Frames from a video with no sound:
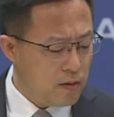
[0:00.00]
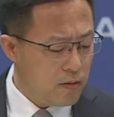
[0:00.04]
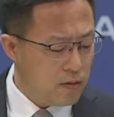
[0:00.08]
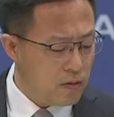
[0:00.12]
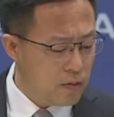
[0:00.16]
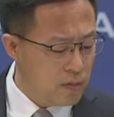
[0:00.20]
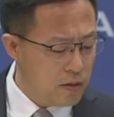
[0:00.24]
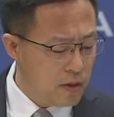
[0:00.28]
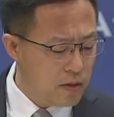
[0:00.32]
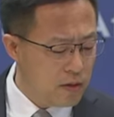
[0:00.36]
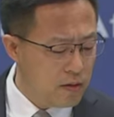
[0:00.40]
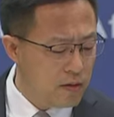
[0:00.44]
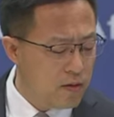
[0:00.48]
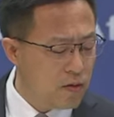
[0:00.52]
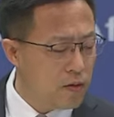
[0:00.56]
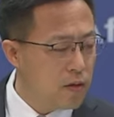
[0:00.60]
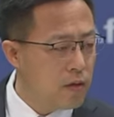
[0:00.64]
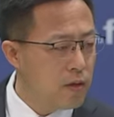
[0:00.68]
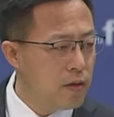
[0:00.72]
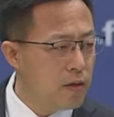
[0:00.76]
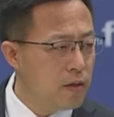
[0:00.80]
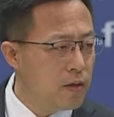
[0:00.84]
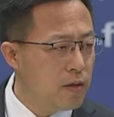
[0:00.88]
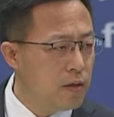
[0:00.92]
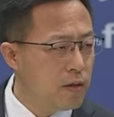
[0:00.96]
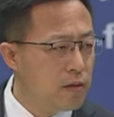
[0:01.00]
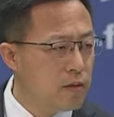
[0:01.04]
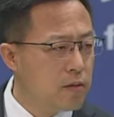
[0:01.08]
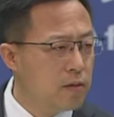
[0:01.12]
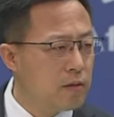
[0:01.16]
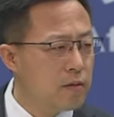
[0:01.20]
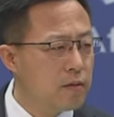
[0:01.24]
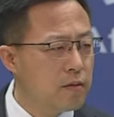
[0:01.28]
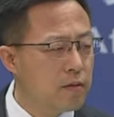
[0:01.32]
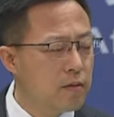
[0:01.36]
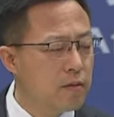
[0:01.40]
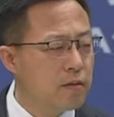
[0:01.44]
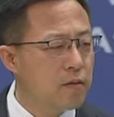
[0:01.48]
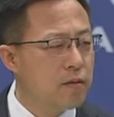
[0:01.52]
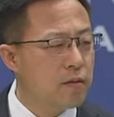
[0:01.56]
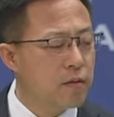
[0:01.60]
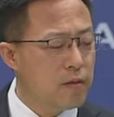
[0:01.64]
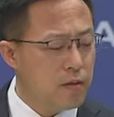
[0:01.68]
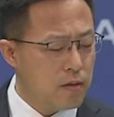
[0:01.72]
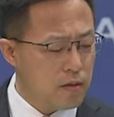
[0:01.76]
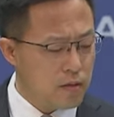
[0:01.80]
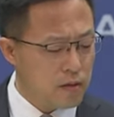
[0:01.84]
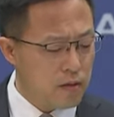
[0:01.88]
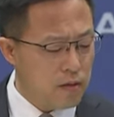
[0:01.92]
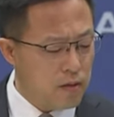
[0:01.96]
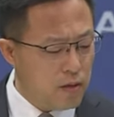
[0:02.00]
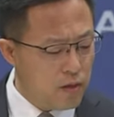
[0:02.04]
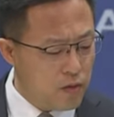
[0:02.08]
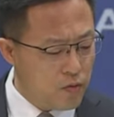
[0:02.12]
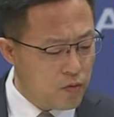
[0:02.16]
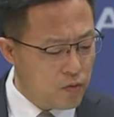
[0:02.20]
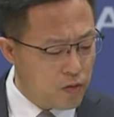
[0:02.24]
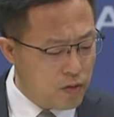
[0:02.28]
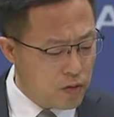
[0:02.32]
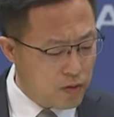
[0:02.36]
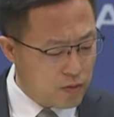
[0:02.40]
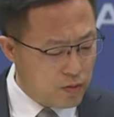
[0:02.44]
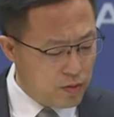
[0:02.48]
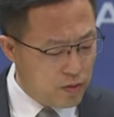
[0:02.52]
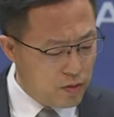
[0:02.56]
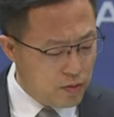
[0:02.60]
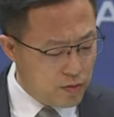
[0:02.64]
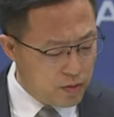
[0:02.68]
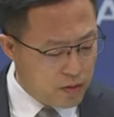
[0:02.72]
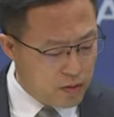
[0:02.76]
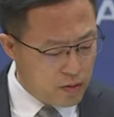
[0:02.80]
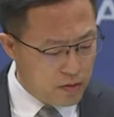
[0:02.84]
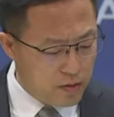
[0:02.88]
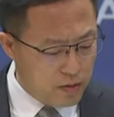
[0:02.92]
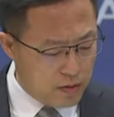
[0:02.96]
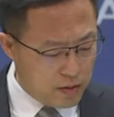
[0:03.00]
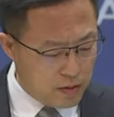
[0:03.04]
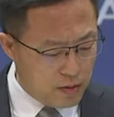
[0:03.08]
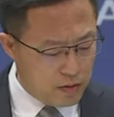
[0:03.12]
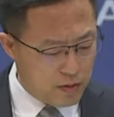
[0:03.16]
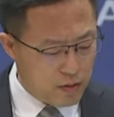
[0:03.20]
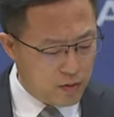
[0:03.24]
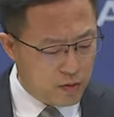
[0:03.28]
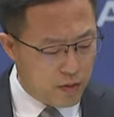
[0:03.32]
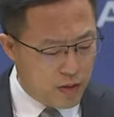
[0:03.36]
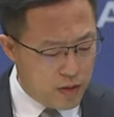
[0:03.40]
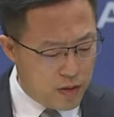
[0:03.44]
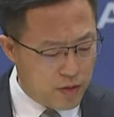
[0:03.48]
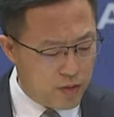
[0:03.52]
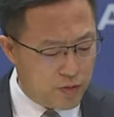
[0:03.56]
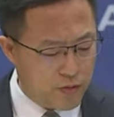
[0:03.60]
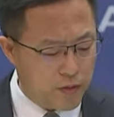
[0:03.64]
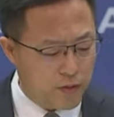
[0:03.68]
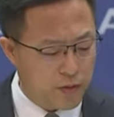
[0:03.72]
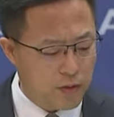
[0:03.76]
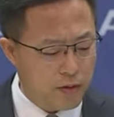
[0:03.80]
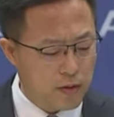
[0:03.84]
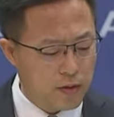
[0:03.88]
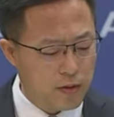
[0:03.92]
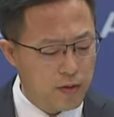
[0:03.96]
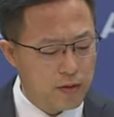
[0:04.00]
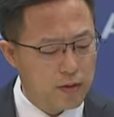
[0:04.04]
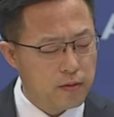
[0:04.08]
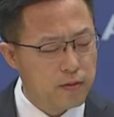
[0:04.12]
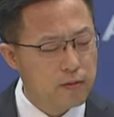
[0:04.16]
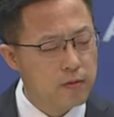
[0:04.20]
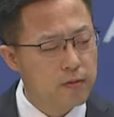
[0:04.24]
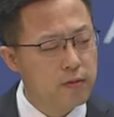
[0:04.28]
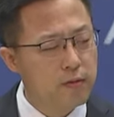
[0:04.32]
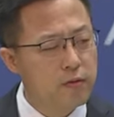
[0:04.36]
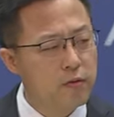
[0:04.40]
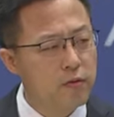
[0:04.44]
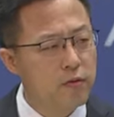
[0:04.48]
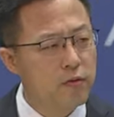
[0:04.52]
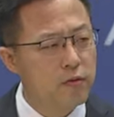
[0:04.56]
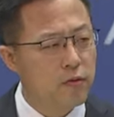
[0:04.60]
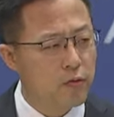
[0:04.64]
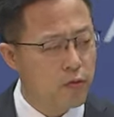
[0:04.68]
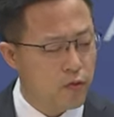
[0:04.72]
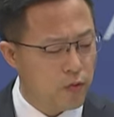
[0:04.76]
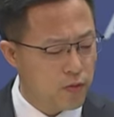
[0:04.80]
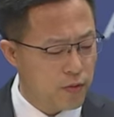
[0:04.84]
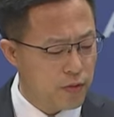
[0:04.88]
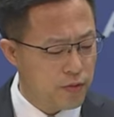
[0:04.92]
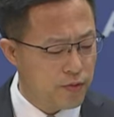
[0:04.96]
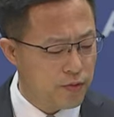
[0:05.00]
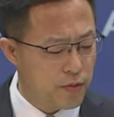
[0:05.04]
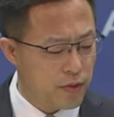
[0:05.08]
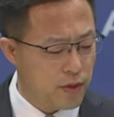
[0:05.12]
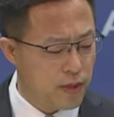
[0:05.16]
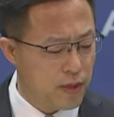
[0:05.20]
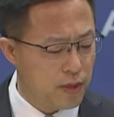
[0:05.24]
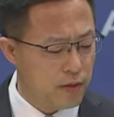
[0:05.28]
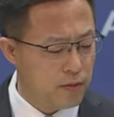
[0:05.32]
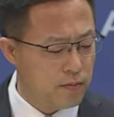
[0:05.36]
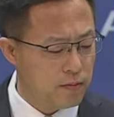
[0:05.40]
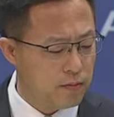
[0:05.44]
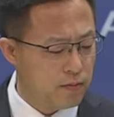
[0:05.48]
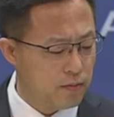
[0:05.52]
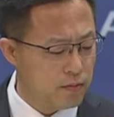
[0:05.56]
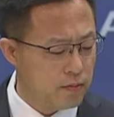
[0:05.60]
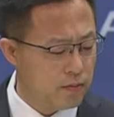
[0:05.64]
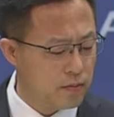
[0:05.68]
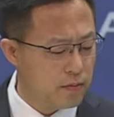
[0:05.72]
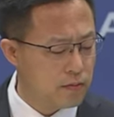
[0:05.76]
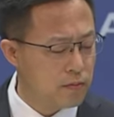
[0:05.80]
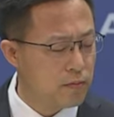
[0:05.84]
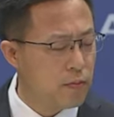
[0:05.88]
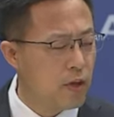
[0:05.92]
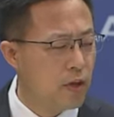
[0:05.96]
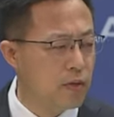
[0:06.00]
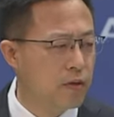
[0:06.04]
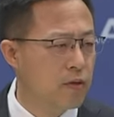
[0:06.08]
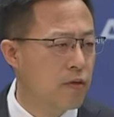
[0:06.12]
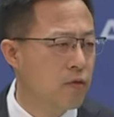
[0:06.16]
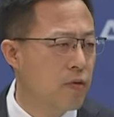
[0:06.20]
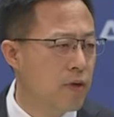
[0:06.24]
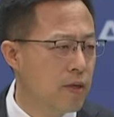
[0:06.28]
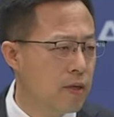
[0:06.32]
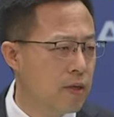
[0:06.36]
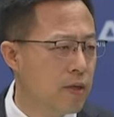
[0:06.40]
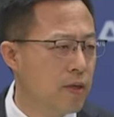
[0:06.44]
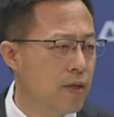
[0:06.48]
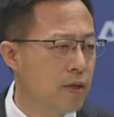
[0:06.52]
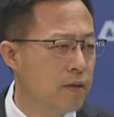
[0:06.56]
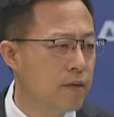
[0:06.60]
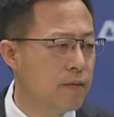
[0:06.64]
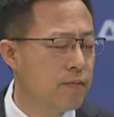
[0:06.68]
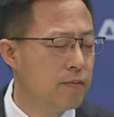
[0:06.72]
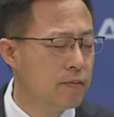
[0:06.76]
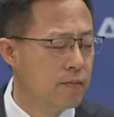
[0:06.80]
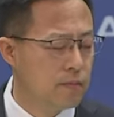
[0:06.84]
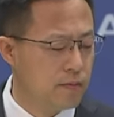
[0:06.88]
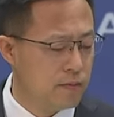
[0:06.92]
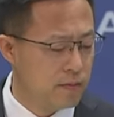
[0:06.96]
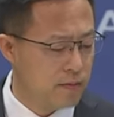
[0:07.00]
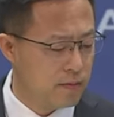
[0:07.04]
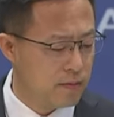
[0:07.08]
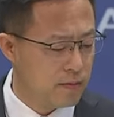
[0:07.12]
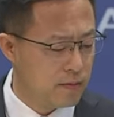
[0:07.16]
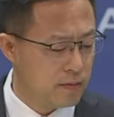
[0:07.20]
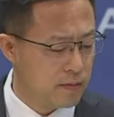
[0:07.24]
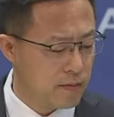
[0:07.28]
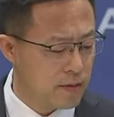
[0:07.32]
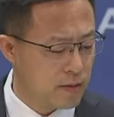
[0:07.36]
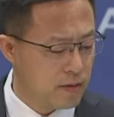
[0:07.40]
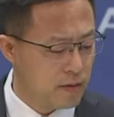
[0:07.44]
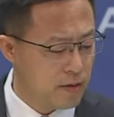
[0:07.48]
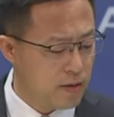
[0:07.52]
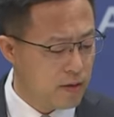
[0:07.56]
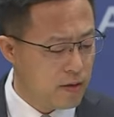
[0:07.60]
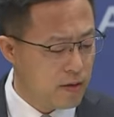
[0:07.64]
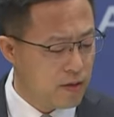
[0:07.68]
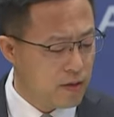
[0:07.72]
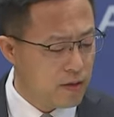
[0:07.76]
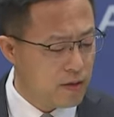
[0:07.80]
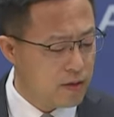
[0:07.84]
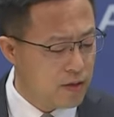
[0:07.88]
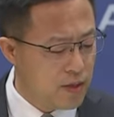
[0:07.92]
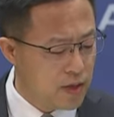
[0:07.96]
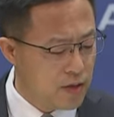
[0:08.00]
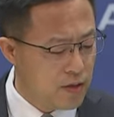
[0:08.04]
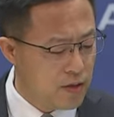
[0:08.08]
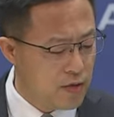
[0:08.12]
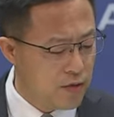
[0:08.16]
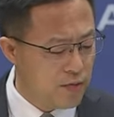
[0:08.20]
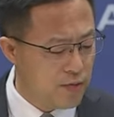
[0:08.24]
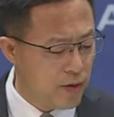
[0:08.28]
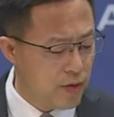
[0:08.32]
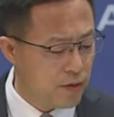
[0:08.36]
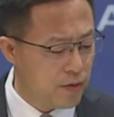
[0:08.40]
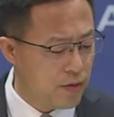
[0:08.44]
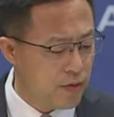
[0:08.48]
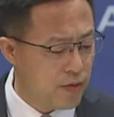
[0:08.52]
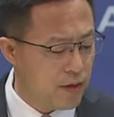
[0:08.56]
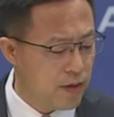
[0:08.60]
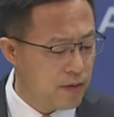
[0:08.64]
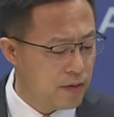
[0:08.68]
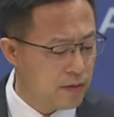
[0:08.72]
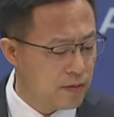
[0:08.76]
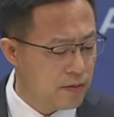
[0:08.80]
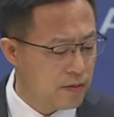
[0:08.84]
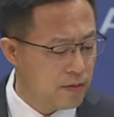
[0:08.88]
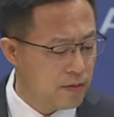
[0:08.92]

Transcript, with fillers: 我们对英国通信管理局有关决定表示关切。坚决反对